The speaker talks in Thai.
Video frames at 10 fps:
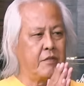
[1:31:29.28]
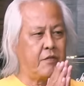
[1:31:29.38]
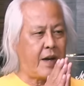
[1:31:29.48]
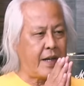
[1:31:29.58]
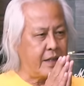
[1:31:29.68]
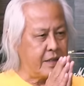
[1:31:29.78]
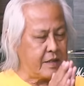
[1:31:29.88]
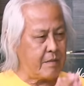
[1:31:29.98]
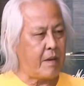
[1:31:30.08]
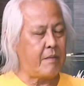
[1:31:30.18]
ไฟหนึ่ง
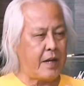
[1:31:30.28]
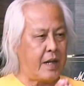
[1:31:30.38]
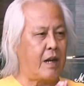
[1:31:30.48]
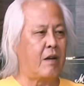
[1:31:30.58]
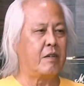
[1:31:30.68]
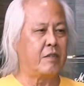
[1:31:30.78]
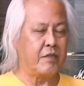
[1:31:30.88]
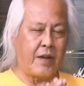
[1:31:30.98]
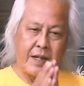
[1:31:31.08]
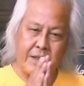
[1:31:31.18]
สำหรับแอนะล็อก
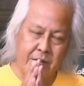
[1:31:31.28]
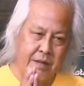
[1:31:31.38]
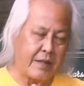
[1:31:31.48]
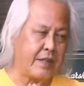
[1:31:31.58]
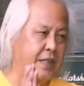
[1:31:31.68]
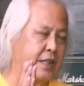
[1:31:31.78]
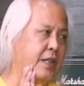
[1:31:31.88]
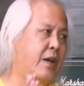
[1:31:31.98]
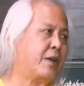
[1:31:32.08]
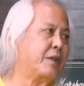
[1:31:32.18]
ไฟหนึ่งสำหรับดิจิตอล